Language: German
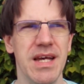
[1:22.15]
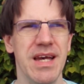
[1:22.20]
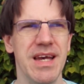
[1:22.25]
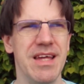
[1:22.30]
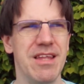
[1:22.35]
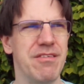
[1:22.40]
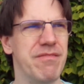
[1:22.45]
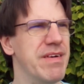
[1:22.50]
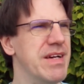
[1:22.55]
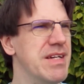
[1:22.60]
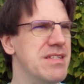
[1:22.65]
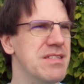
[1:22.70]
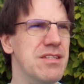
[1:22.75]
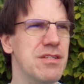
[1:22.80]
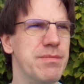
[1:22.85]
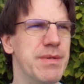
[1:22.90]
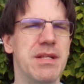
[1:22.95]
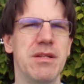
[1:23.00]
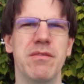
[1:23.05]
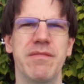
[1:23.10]
Ich weiß nicht
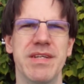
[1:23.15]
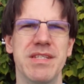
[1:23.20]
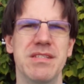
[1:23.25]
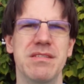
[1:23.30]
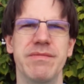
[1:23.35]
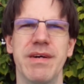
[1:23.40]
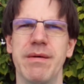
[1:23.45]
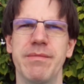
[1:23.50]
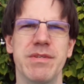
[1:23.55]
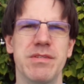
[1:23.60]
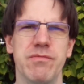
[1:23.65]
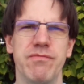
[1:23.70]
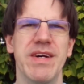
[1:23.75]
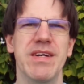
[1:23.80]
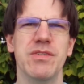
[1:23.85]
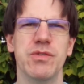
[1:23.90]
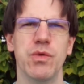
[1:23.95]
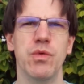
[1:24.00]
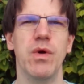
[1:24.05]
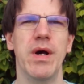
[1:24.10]
mehr genau, was es war, aber es war
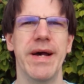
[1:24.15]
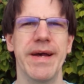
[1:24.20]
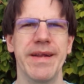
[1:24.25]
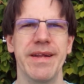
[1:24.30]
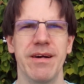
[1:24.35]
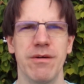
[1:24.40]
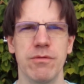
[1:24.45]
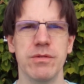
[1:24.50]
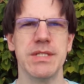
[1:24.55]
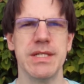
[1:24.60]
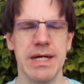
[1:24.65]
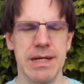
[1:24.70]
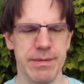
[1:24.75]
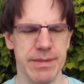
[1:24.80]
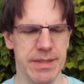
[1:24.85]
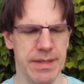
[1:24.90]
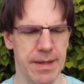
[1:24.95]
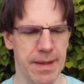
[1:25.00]
so eine Ausgabe.